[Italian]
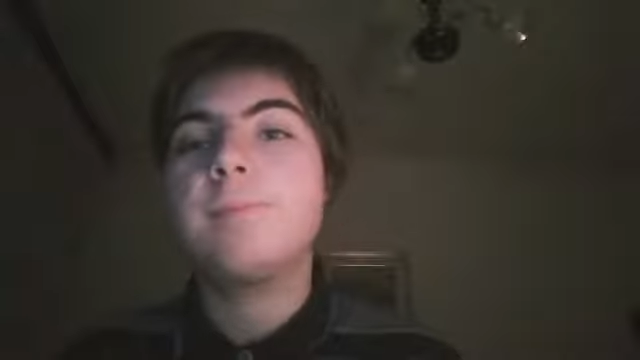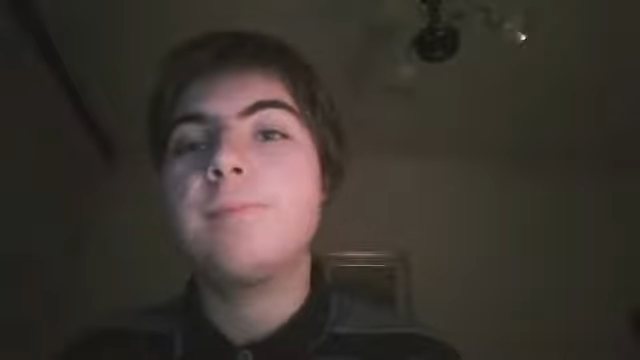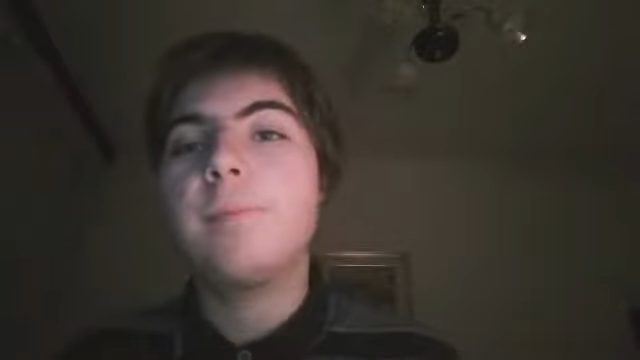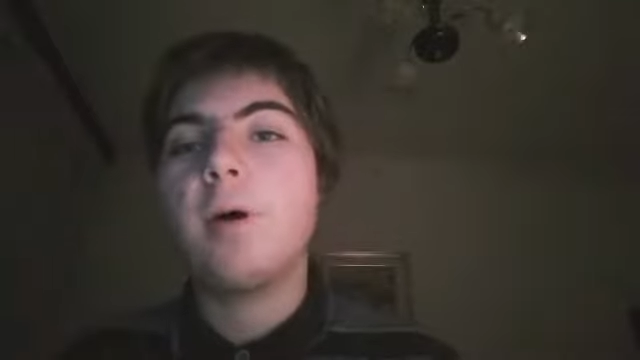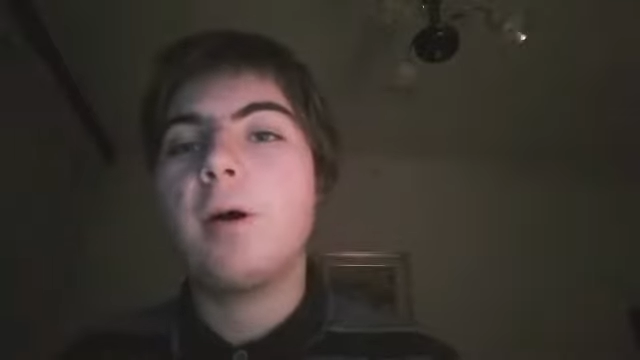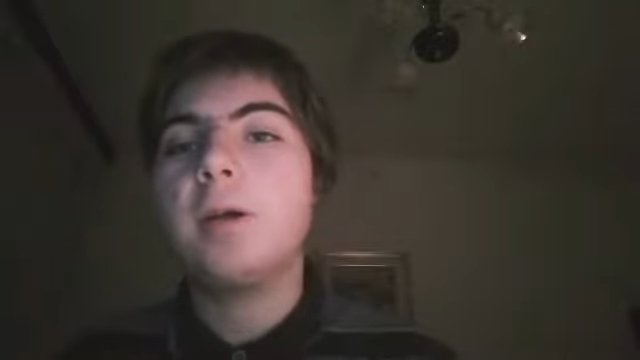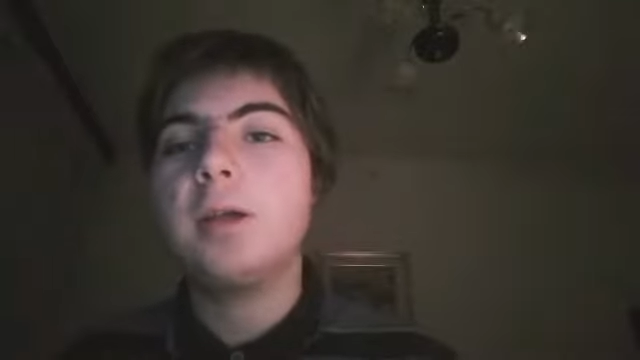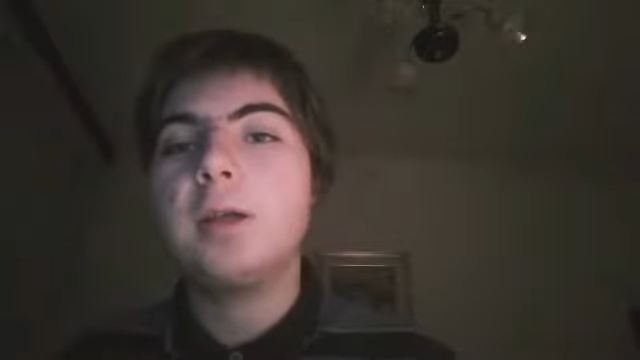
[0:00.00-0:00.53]

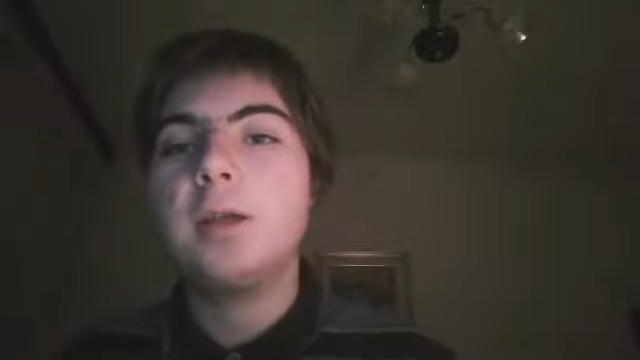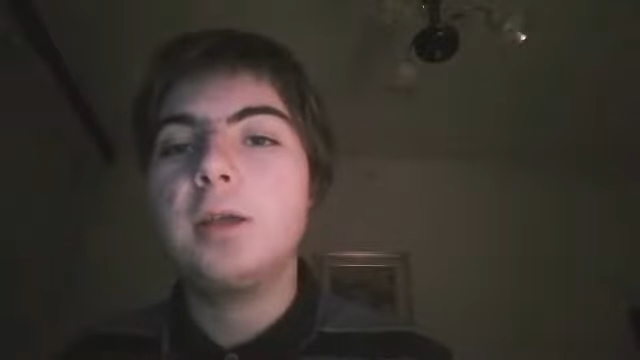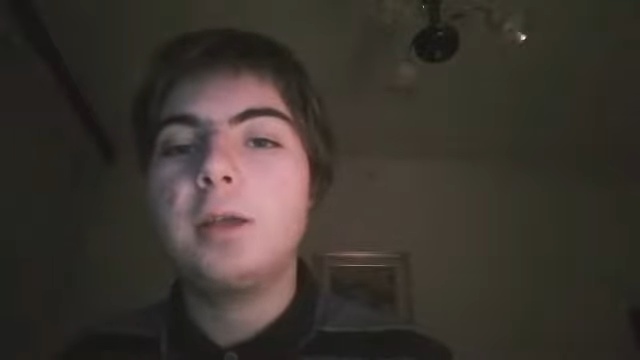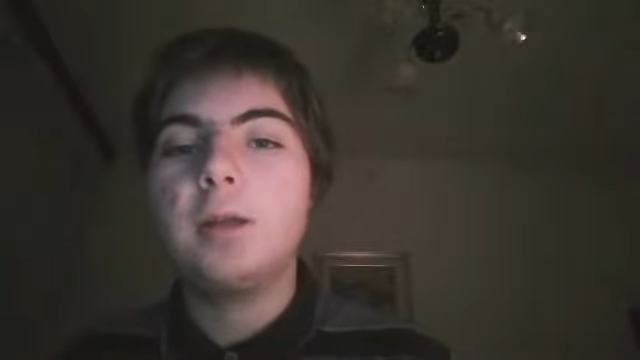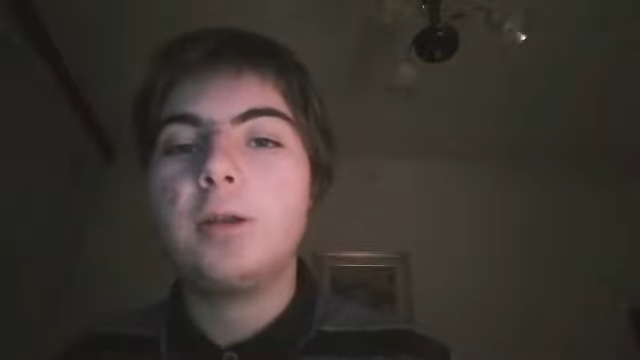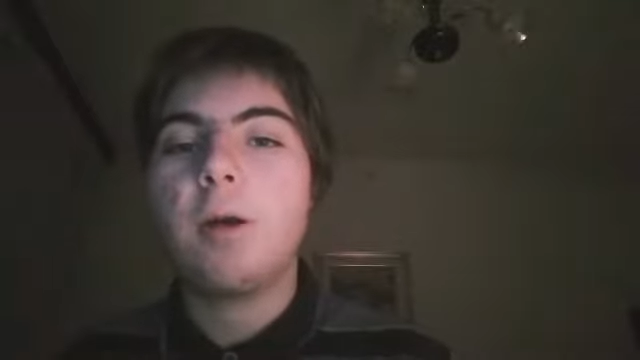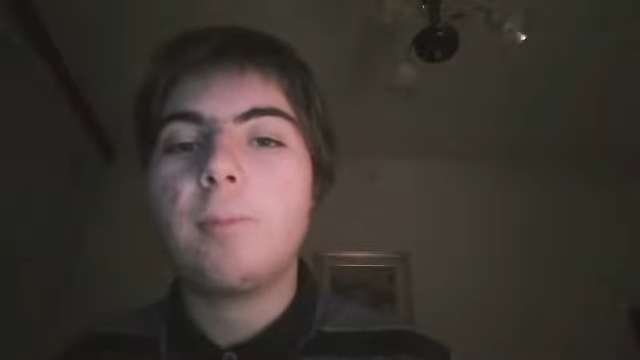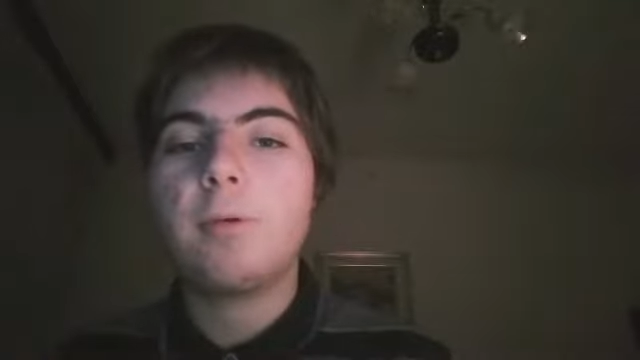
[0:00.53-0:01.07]

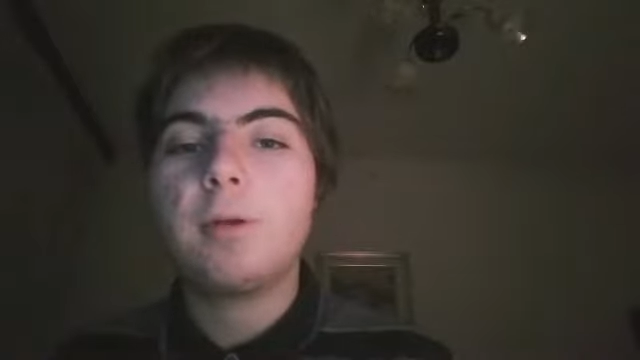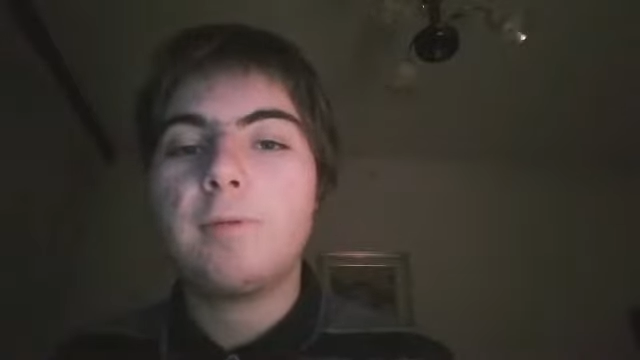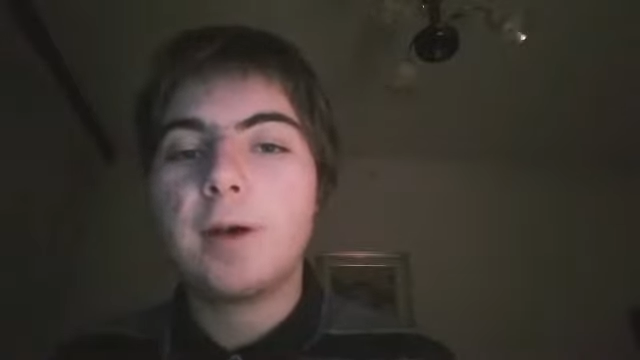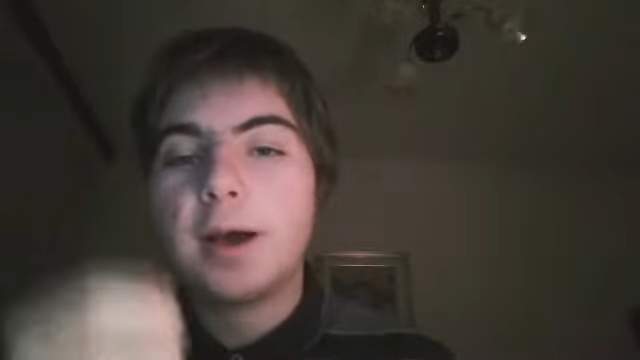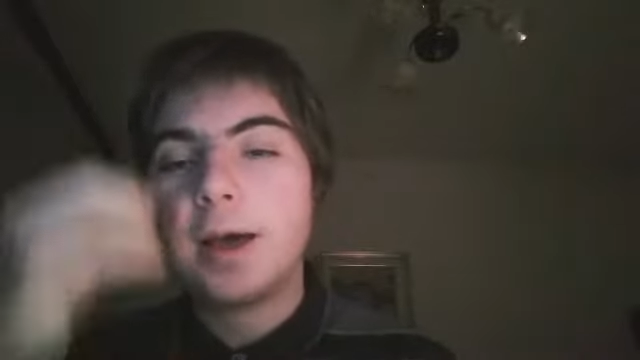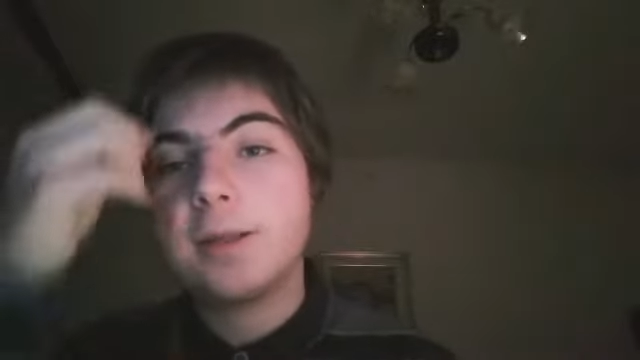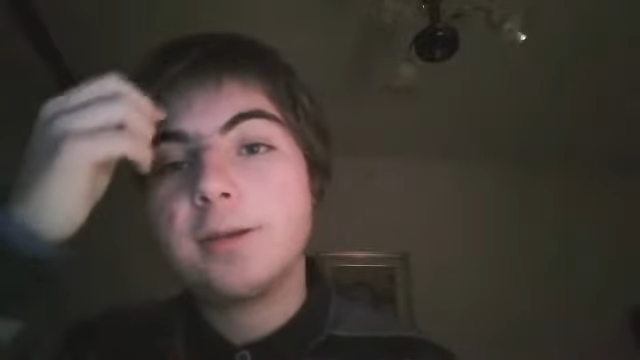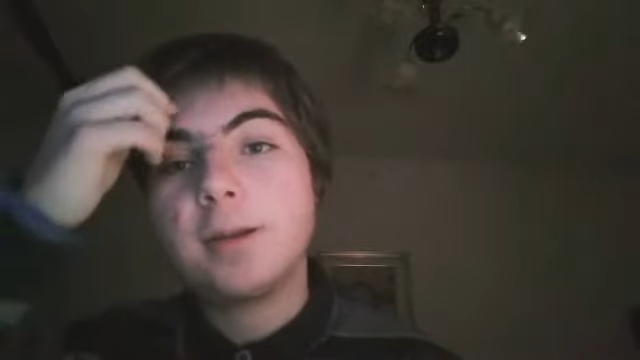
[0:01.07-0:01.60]
poi dopo le
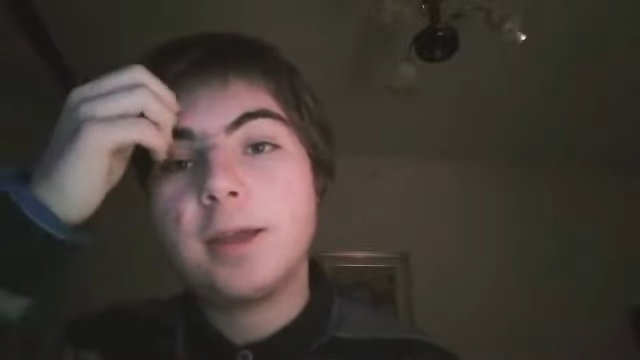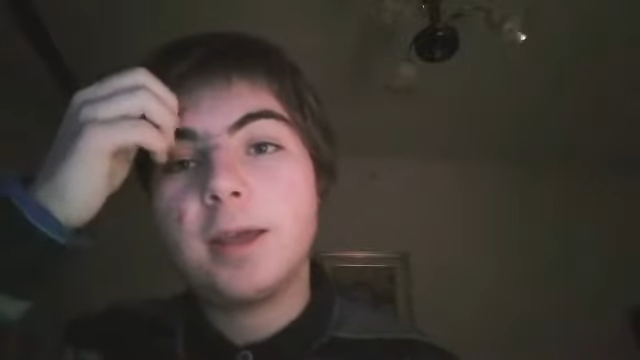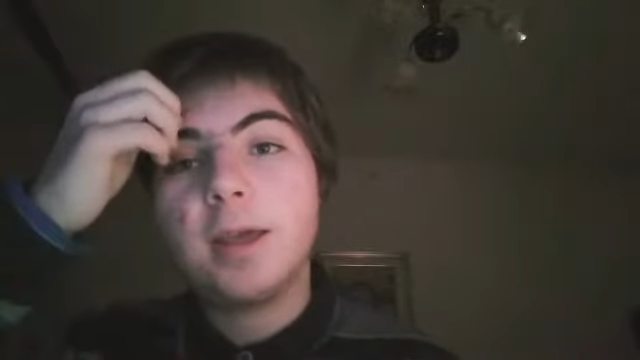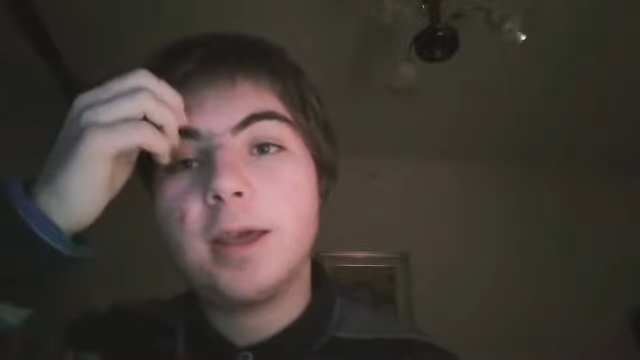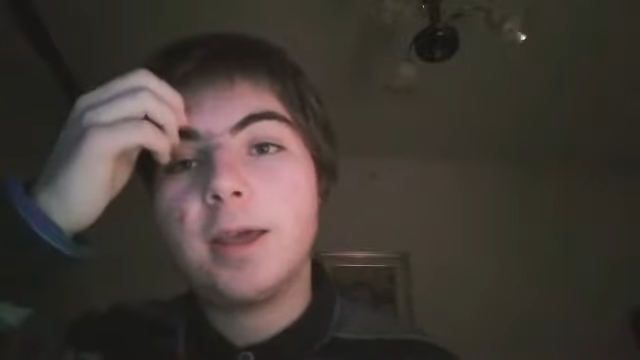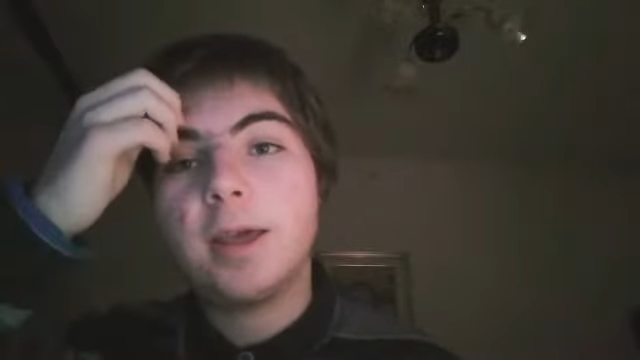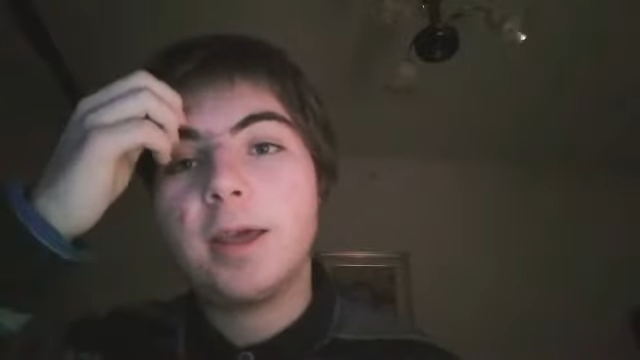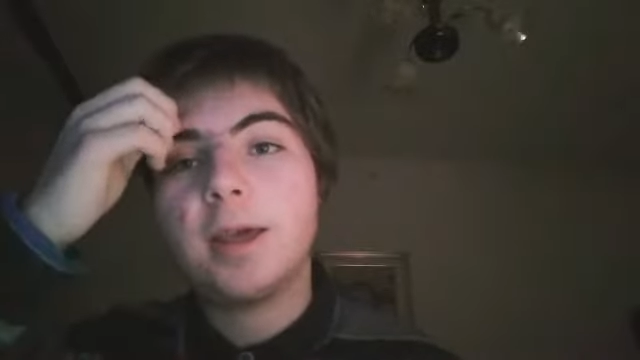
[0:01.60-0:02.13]

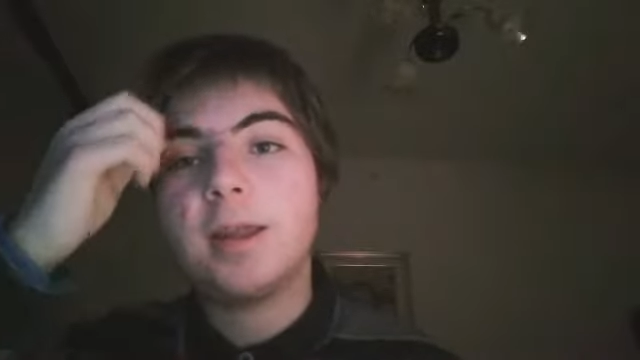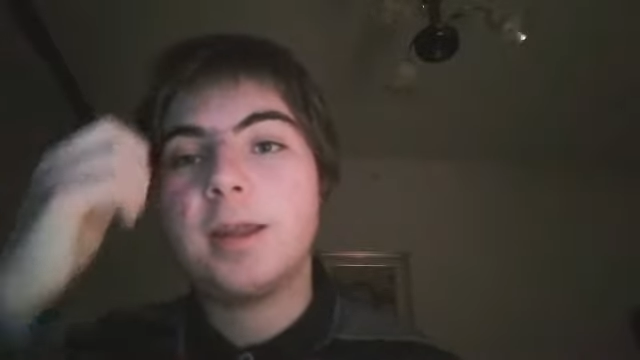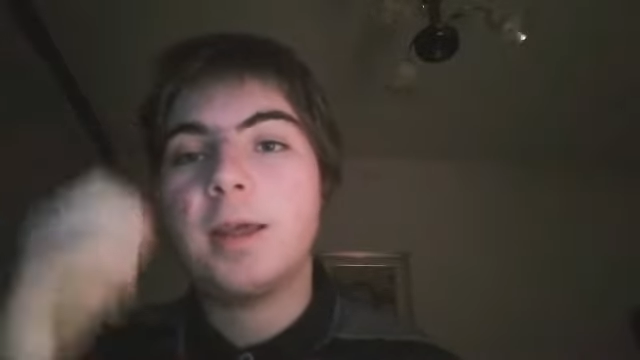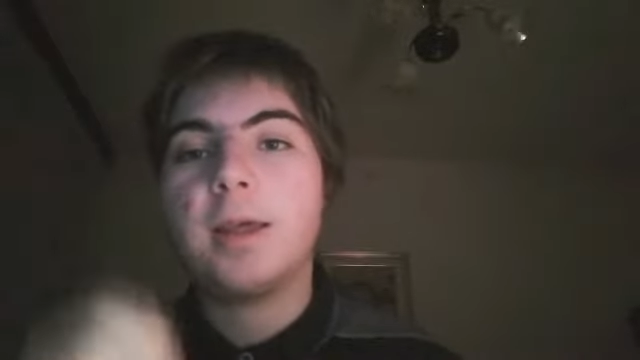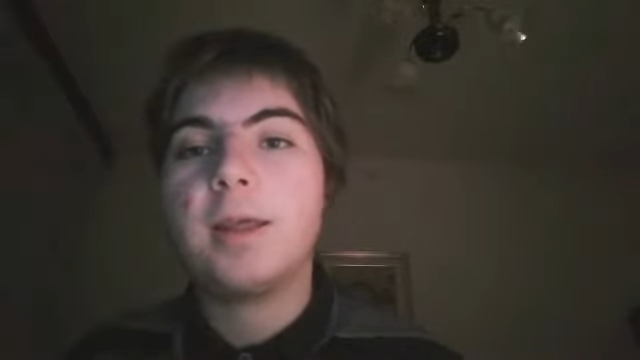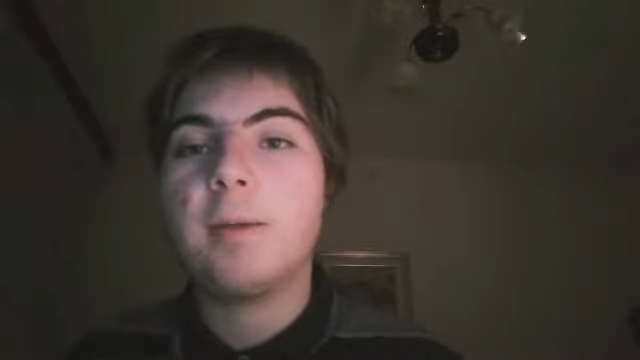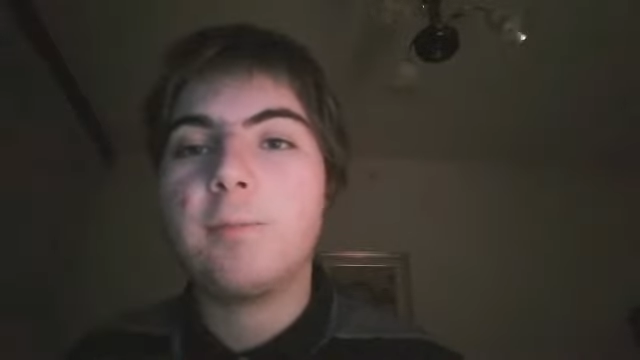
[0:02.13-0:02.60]
vacanze